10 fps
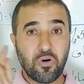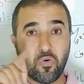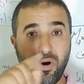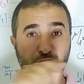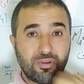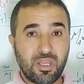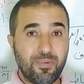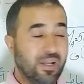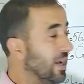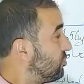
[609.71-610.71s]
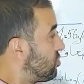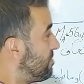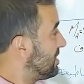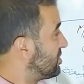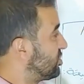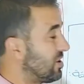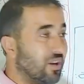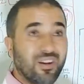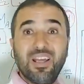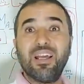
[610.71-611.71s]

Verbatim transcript: وهذوك التمارين اللي عندكم بهذا الشكل